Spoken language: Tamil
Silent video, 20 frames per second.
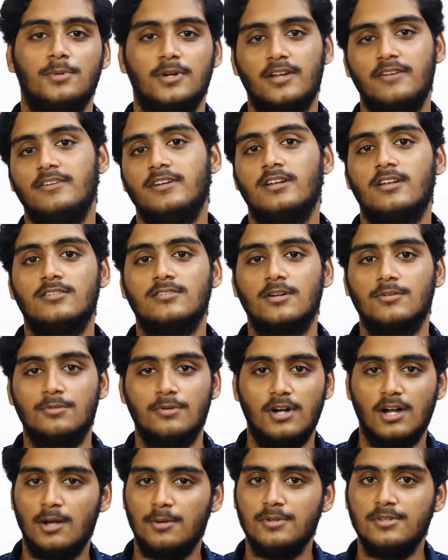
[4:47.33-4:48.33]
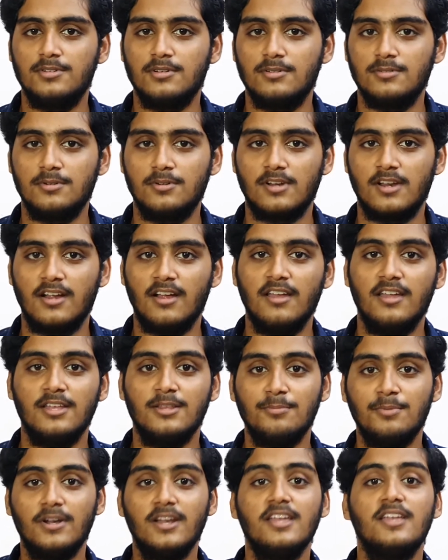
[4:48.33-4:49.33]
பண்ணால் வெயிட் லாஸ் ஆகும் அப்படின்னு சொல்லி சொல்கிறாங்க
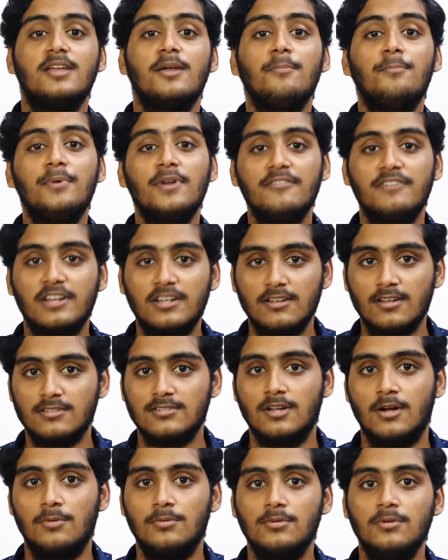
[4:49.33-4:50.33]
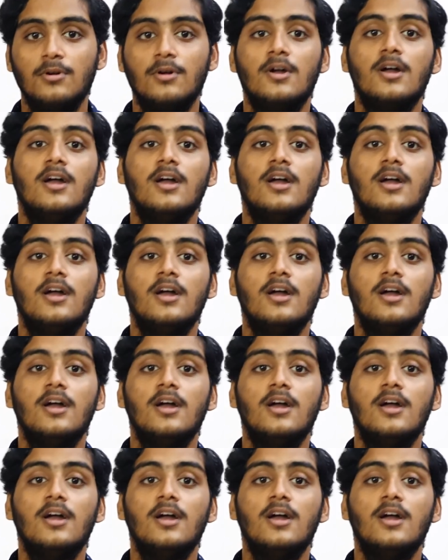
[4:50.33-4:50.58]
இது பண்ணால் எப்படி வெயிட் லாஸ் ஆகும்